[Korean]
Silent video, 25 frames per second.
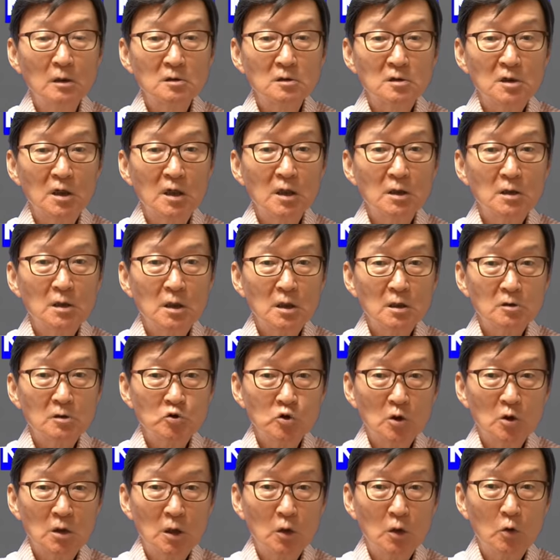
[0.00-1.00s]
세계
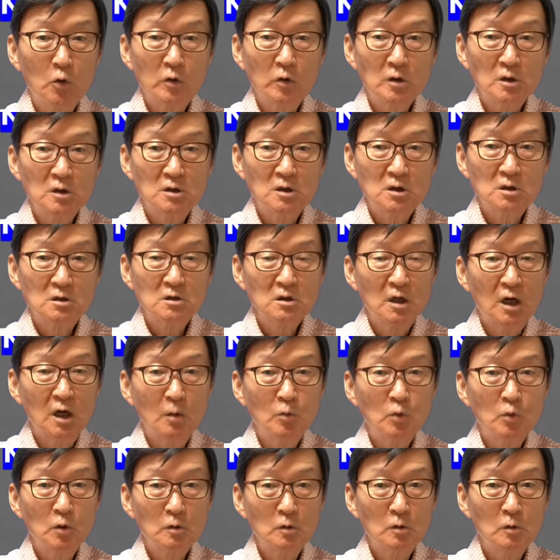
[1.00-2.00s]
최고의 이지
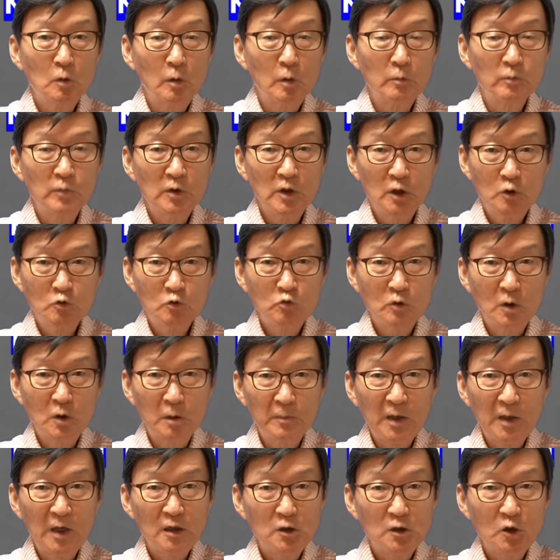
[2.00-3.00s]
싸움은 뭐 미국의
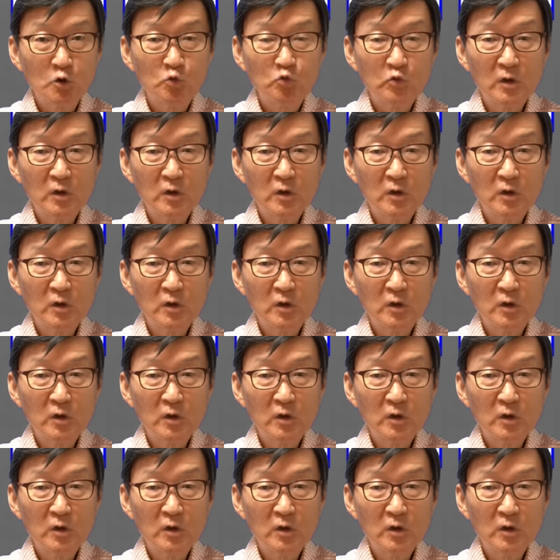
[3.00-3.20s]
메이드 인